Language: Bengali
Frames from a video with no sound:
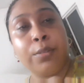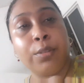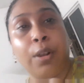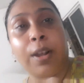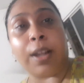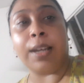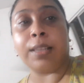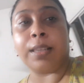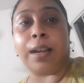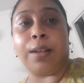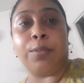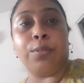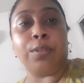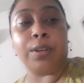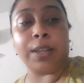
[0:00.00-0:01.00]
সকালে
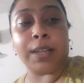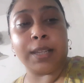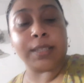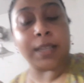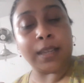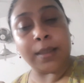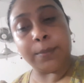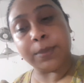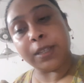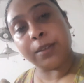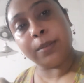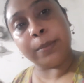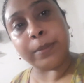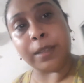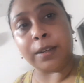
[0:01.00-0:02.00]
তাড়াহুড়ো লেগে যায় আমি
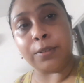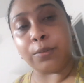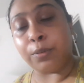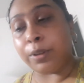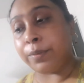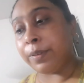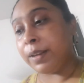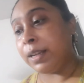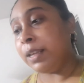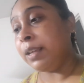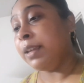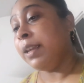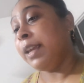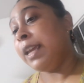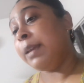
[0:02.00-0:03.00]
দেখলাম তাহলে করে ফেলি
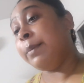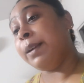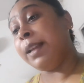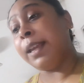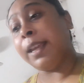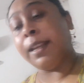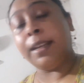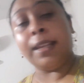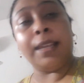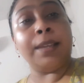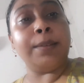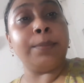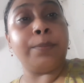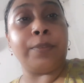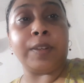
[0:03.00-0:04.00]
এবার এনে
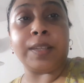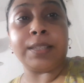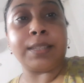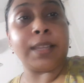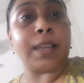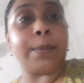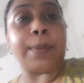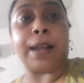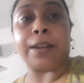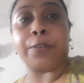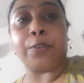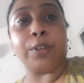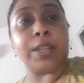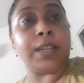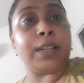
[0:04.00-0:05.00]
ফ্রিজ থেকে বার
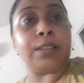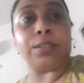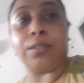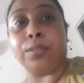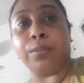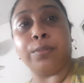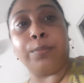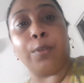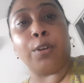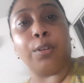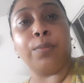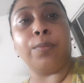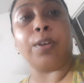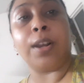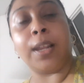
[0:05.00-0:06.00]
করে এনে তো
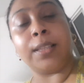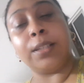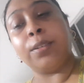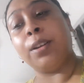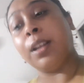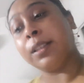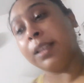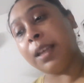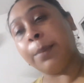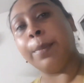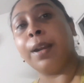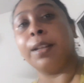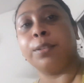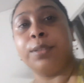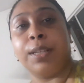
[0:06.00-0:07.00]
বরফ গলাতে গলাতেই
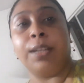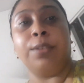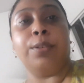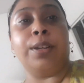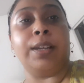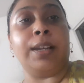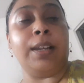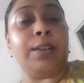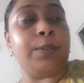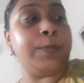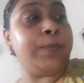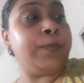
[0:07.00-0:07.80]
আমার এত দেরি হয়ে গেল